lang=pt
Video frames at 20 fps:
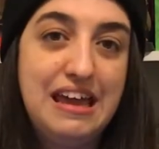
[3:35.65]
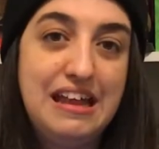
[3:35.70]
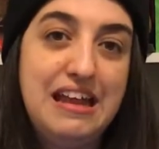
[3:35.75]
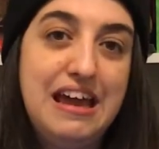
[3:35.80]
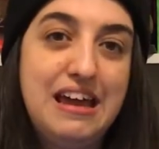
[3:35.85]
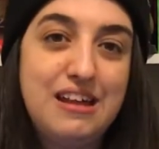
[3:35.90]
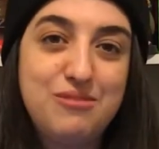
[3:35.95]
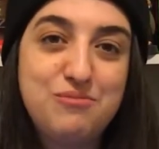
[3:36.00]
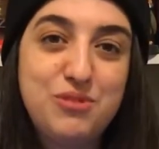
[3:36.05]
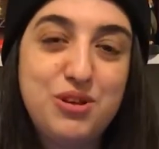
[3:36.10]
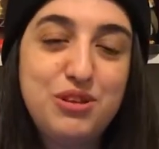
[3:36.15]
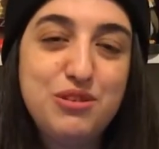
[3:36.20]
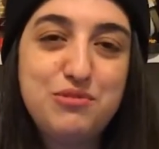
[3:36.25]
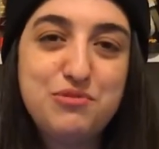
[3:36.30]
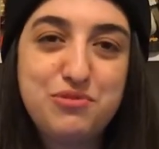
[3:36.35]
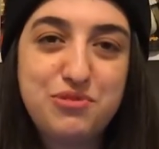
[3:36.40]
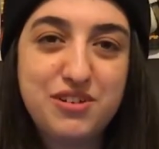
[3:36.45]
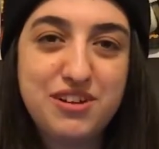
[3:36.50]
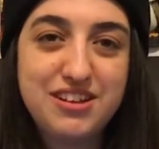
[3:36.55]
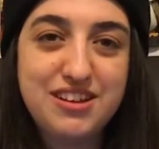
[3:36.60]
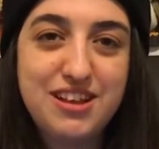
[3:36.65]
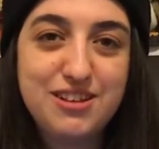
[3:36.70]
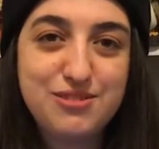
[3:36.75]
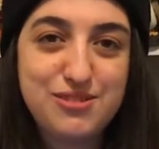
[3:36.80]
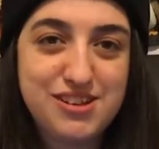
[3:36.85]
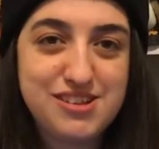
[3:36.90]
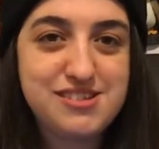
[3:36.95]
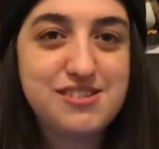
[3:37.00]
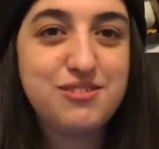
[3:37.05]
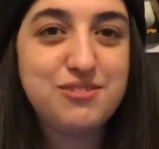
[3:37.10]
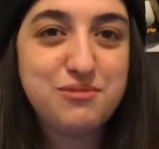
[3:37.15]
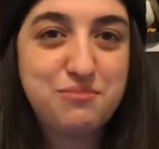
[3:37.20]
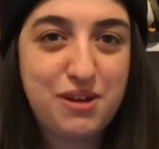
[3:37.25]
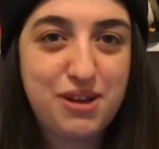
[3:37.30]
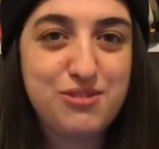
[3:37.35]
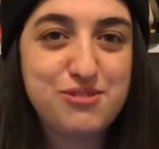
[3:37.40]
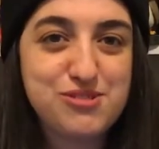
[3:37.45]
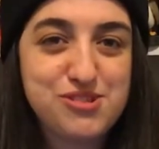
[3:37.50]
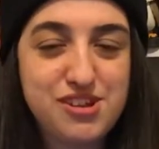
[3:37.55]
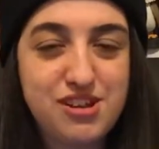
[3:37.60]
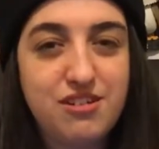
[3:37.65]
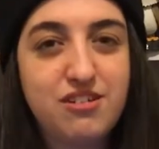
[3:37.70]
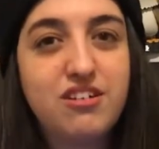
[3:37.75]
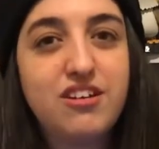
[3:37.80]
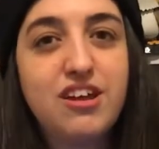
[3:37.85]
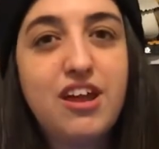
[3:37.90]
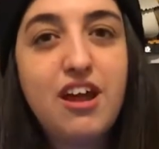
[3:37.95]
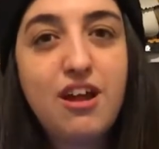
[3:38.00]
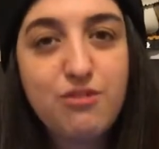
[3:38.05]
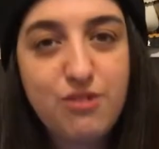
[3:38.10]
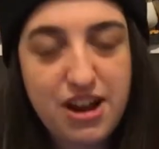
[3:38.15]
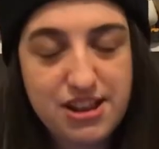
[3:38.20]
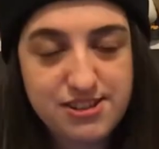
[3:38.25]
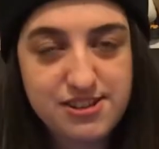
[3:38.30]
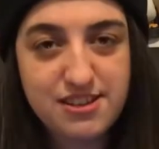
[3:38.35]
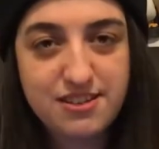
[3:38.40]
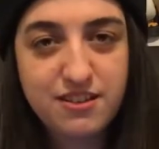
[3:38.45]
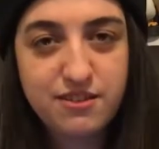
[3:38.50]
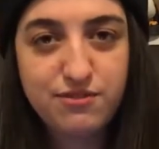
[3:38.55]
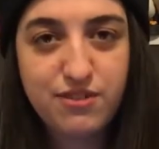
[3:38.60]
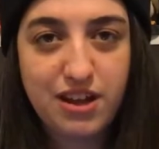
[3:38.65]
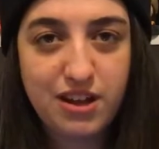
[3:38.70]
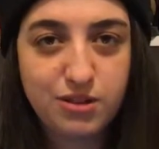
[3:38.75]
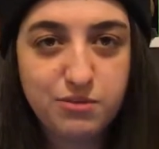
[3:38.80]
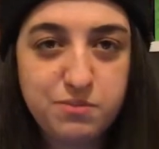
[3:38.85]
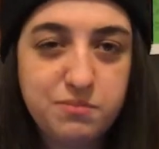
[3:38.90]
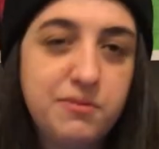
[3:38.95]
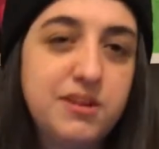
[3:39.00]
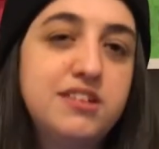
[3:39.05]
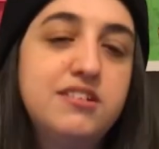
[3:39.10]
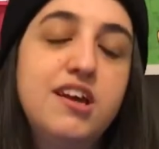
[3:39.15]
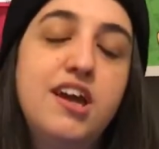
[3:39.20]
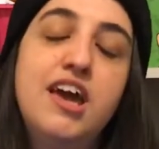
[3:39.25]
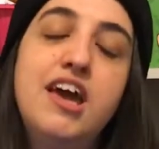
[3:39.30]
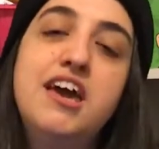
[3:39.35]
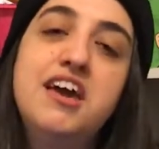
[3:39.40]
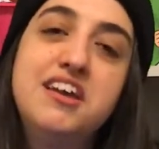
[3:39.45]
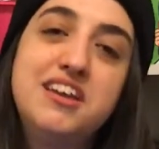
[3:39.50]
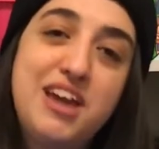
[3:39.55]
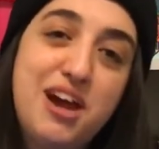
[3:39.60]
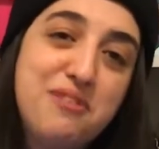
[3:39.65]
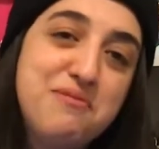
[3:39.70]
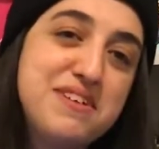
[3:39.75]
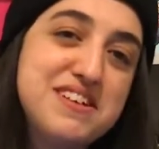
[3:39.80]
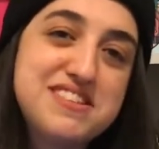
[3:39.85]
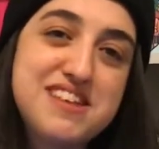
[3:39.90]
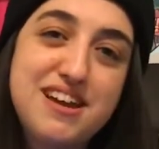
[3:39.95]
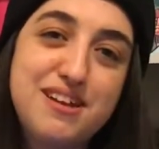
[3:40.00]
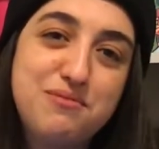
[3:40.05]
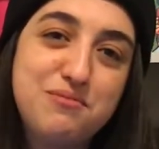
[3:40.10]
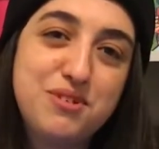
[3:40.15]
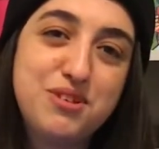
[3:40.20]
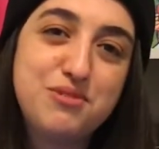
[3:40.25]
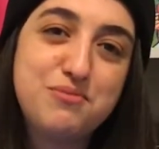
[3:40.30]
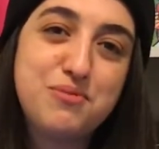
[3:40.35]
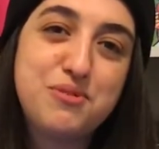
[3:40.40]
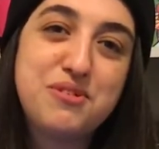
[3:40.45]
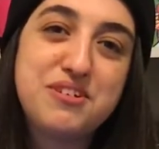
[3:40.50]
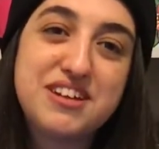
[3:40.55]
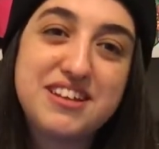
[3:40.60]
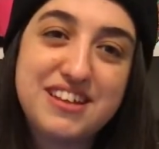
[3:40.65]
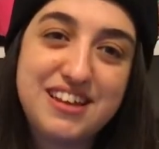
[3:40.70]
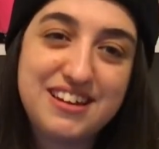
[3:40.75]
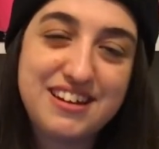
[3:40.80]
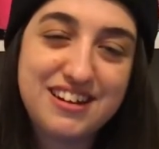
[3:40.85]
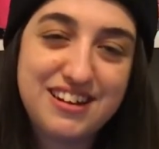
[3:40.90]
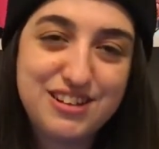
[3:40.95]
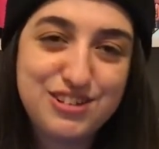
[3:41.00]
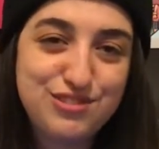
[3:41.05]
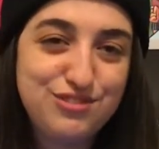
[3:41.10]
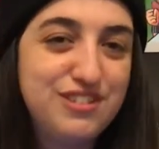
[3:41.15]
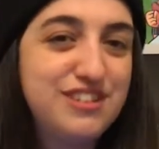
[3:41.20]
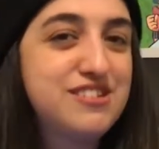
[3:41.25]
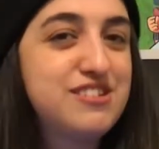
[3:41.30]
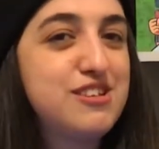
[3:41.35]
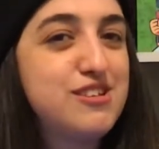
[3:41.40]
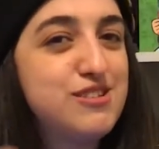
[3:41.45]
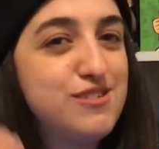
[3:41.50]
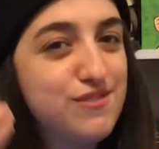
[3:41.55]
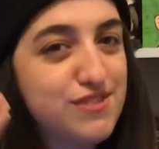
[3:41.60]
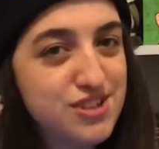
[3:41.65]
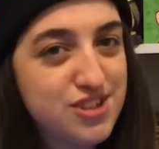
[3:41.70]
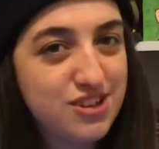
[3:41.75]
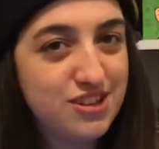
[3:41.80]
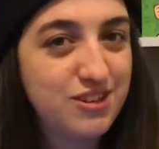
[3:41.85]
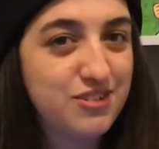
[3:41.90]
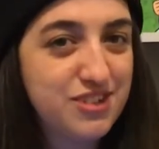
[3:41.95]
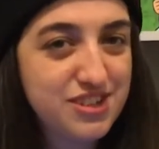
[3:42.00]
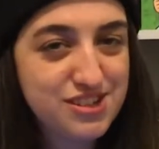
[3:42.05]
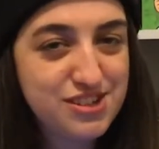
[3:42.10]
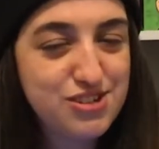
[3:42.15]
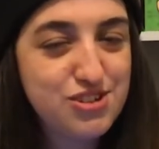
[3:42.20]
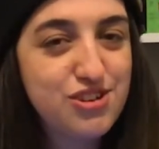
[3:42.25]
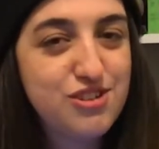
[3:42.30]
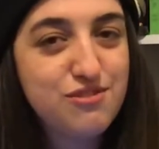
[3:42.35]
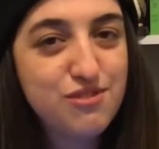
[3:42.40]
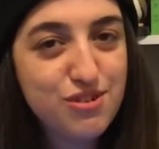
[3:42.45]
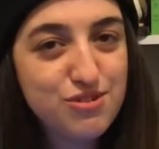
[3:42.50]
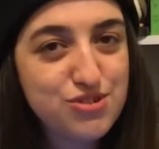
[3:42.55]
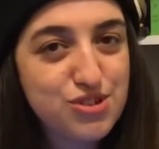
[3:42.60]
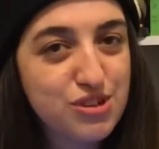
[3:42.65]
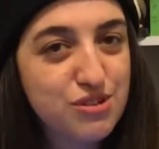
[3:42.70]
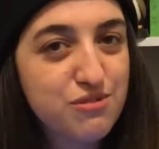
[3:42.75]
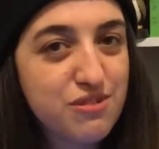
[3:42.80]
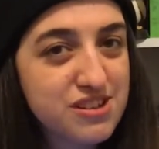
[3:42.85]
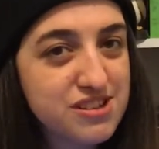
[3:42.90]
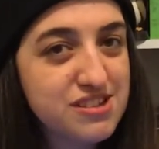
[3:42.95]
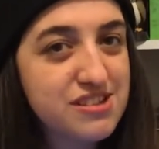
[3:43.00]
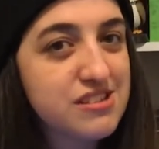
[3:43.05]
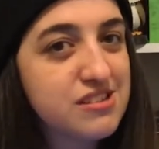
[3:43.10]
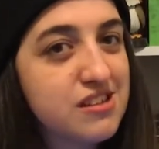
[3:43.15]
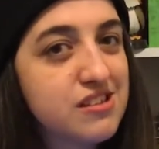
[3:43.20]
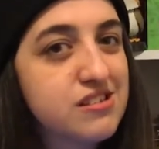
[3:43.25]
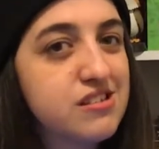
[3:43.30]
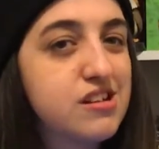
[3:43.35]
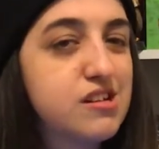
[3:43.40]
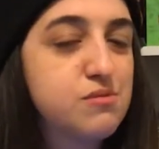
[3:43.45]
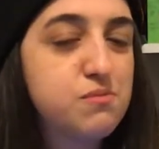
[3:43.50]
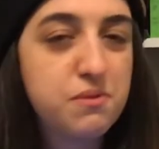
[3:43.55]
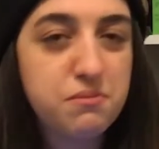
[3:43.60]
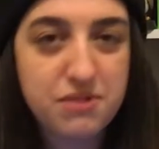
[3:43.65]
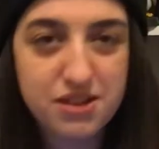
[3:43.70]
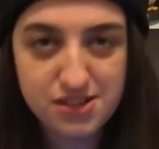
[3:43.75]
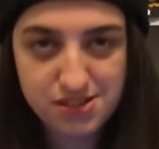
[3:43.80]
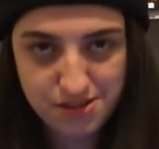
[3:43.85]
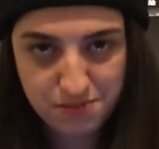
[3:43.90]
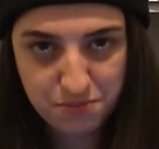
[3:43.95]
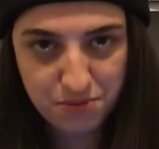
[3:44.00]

Ele era muito fã da atuação do Michael Cera em Arrested Development que é uma série muito boa que tem na Netflix e se você não assistiu, eu digo, assista as três primeiras